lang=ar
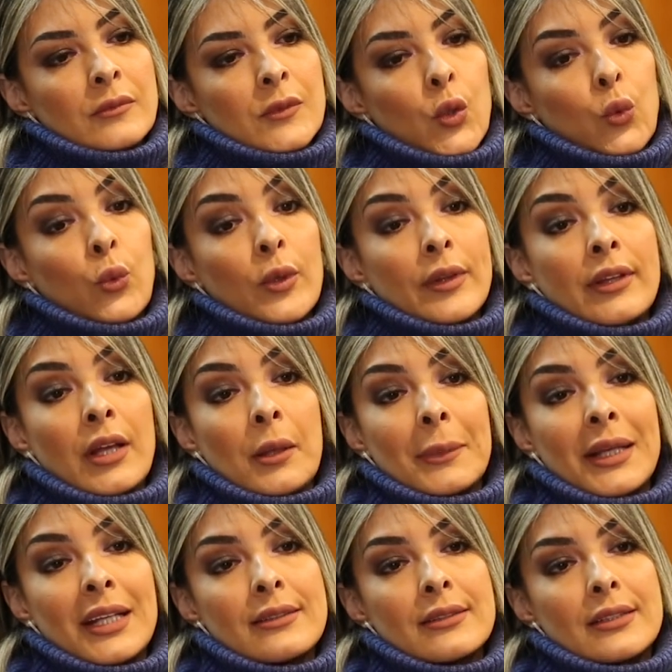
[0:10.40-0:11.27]
هو
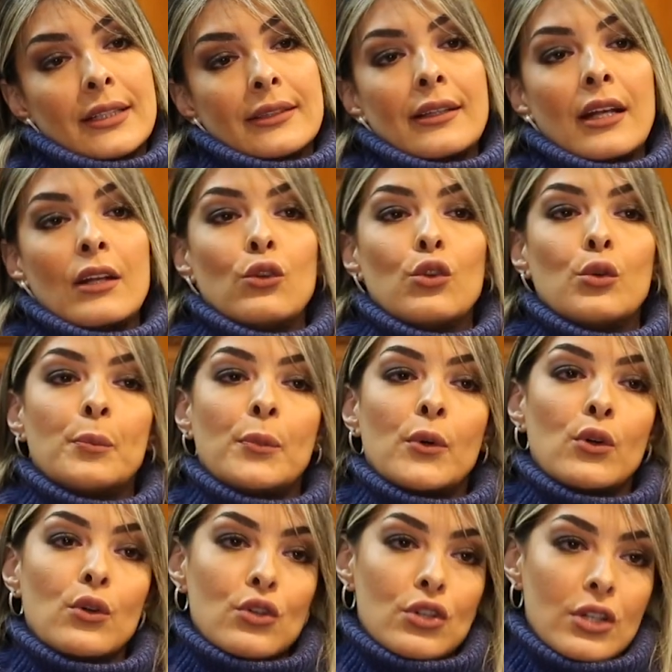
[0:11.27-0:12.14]
الدعم كيتعطى
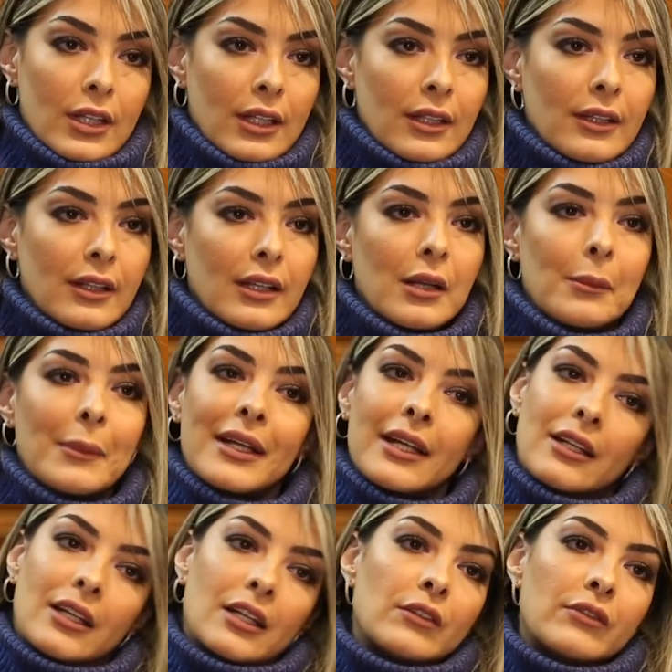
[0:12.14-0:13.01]
للبروجي على ما
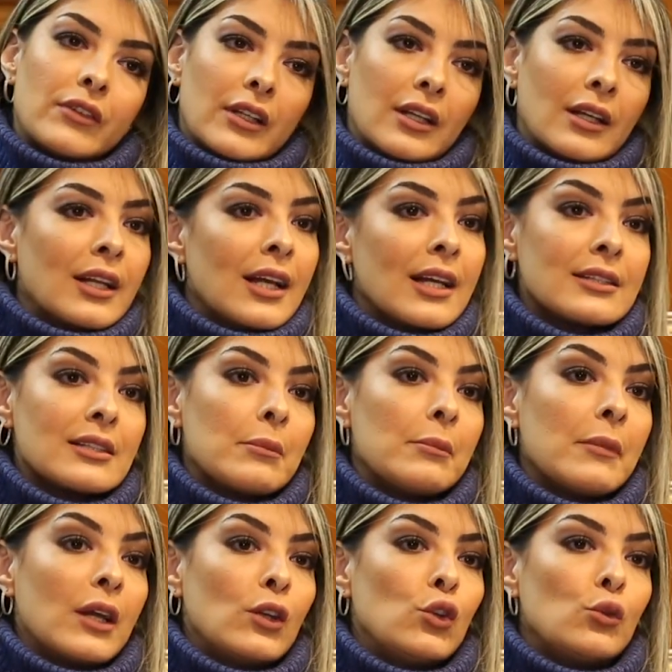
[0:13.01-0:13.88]
كنعرف انا على
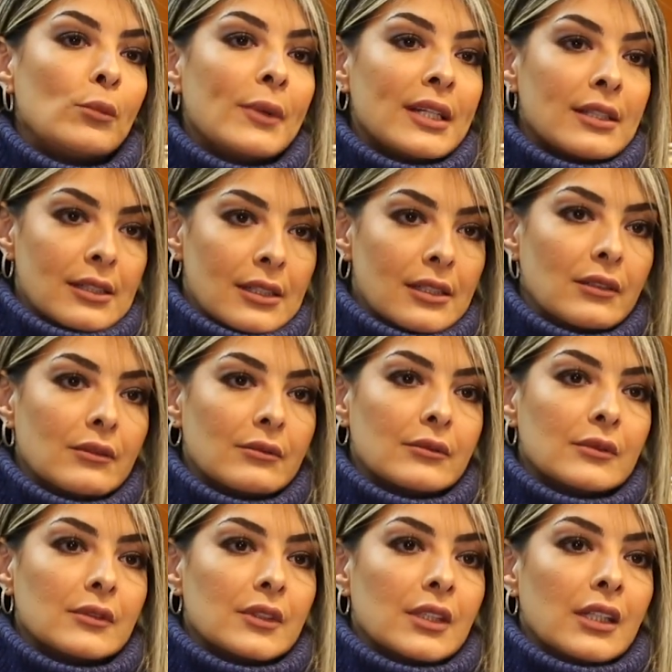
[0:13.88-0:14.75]
حسب معلوماتي
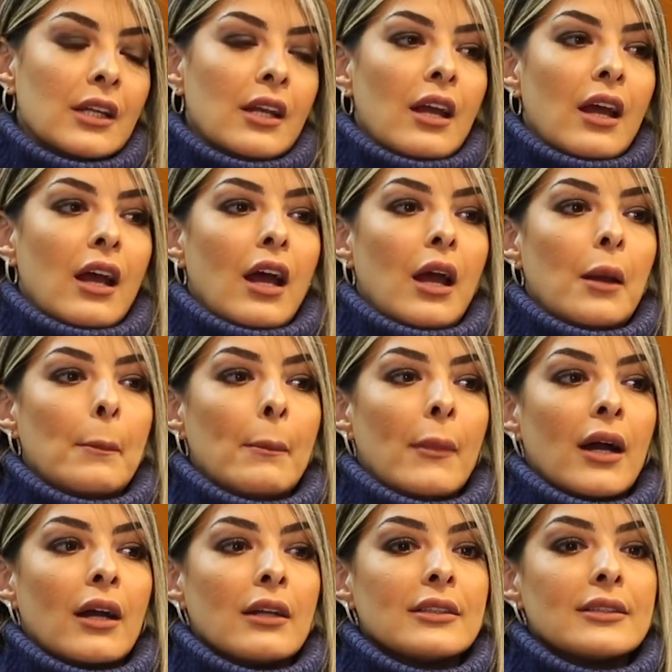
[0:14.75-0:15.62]

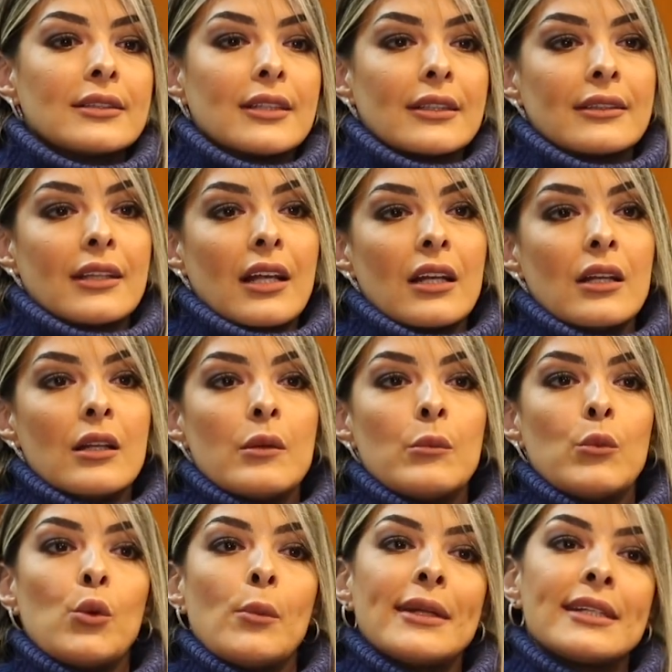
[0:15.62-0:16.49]
اما يتعطى
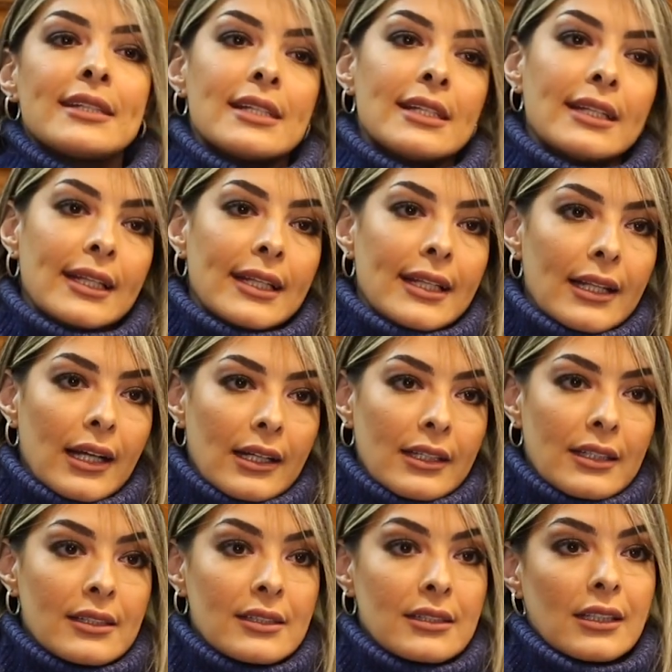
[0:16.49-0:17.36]
للممثل لا
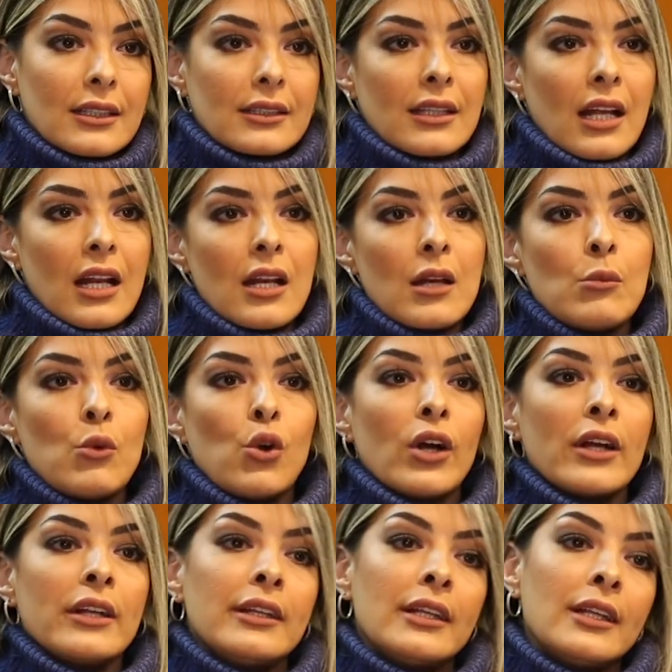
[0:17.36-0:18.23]
يتعطى
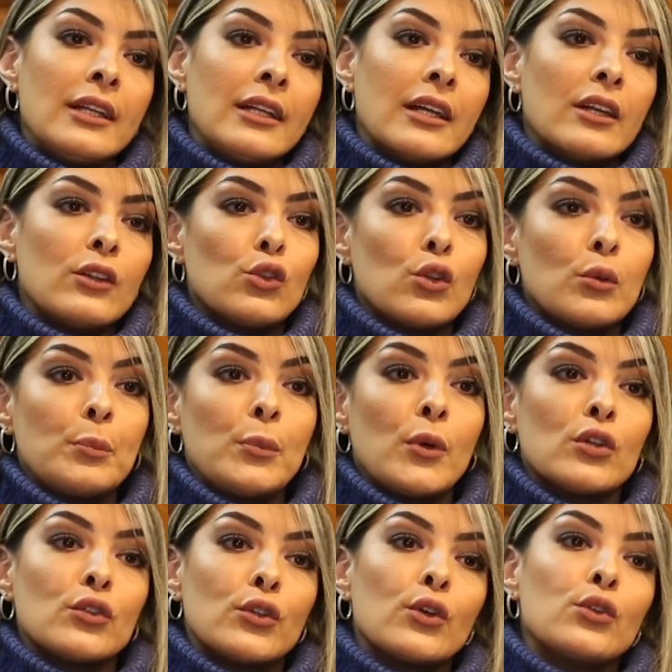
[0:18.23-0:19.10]
للمغني لانه
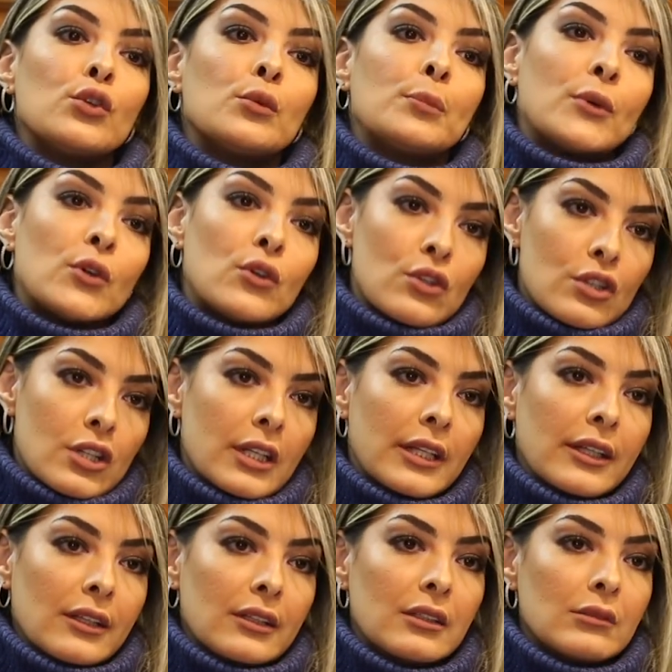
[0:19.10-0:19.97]
بورتور دو
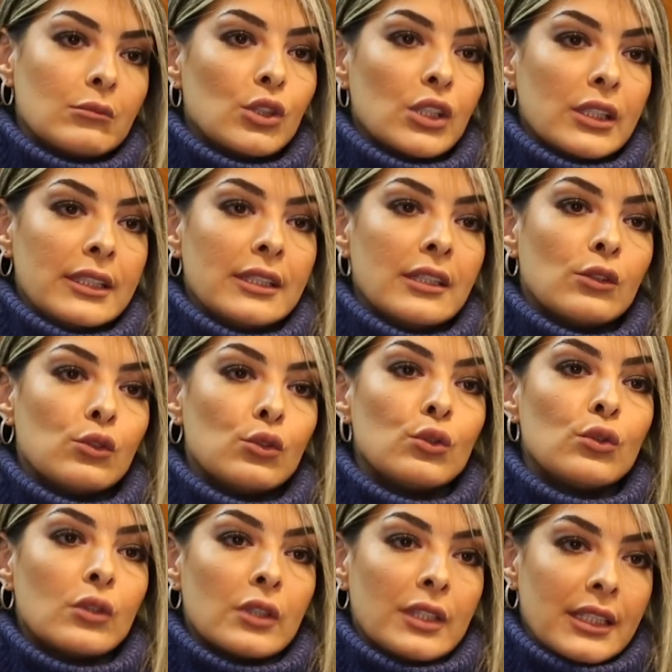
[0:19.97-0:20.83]
بروجي المغني
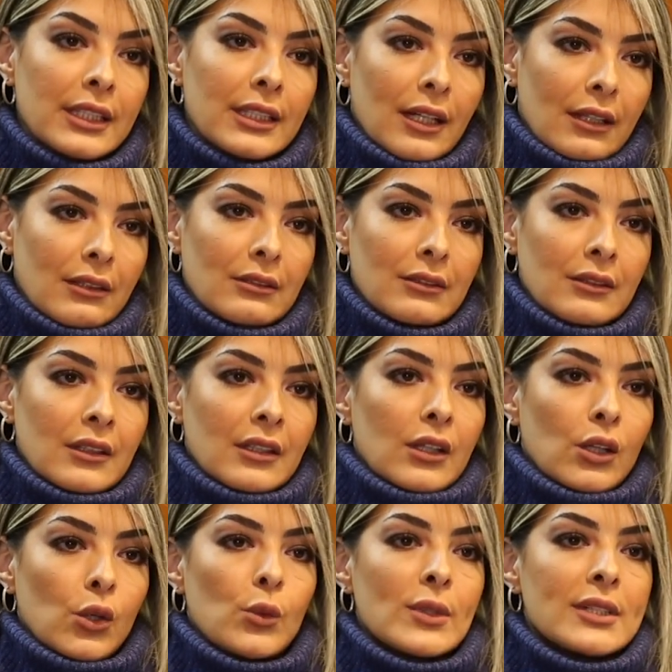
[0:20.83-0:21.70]
عنده اغنيه
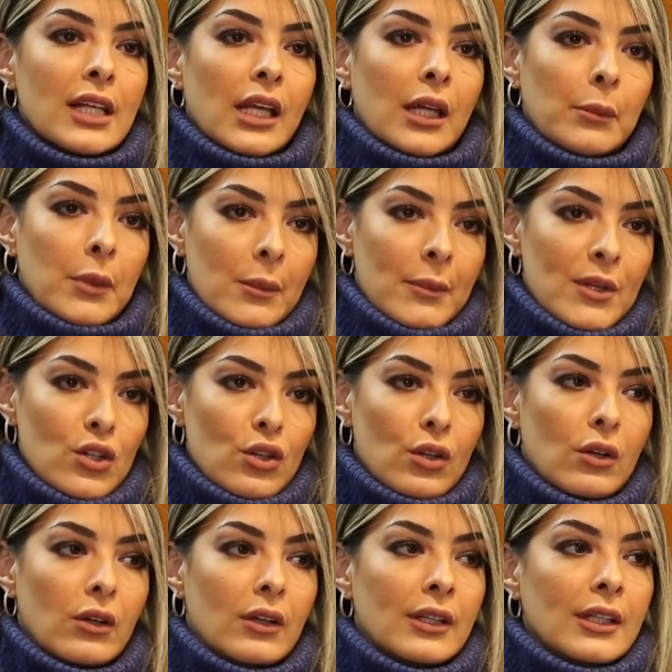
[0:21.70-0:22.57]
هو صاحب
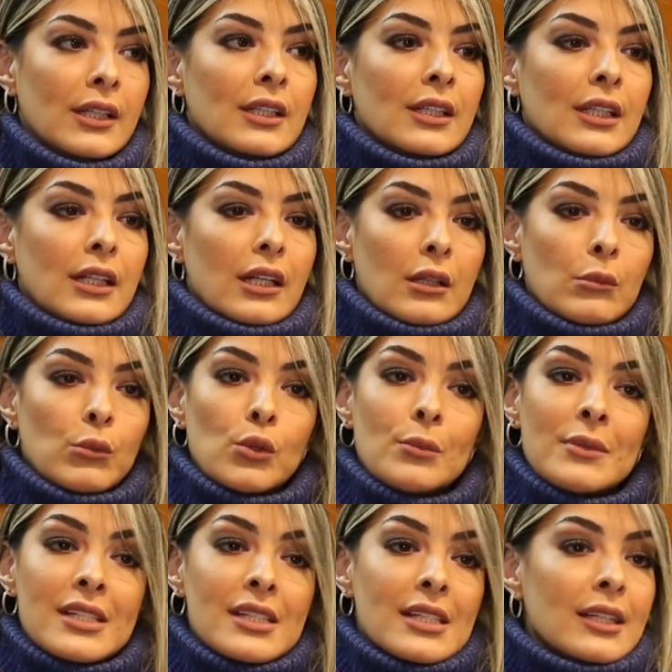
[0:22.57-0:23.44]
المشروع
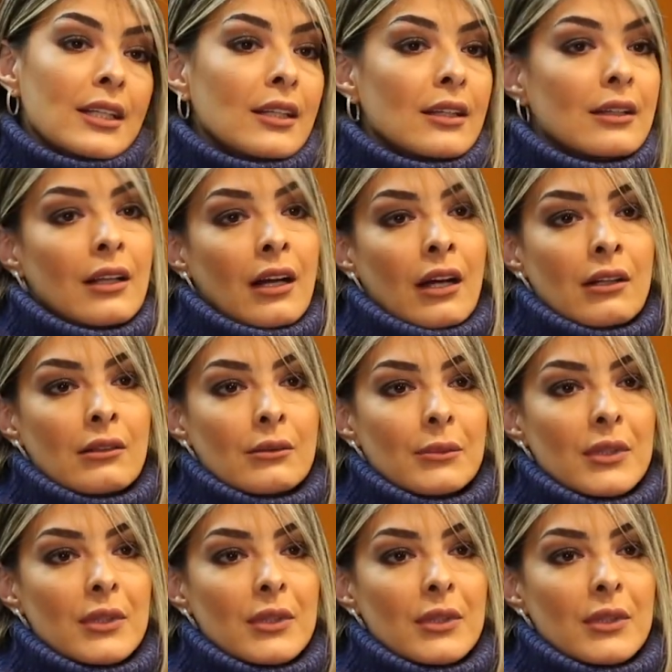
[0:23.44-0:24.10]
الممثل لا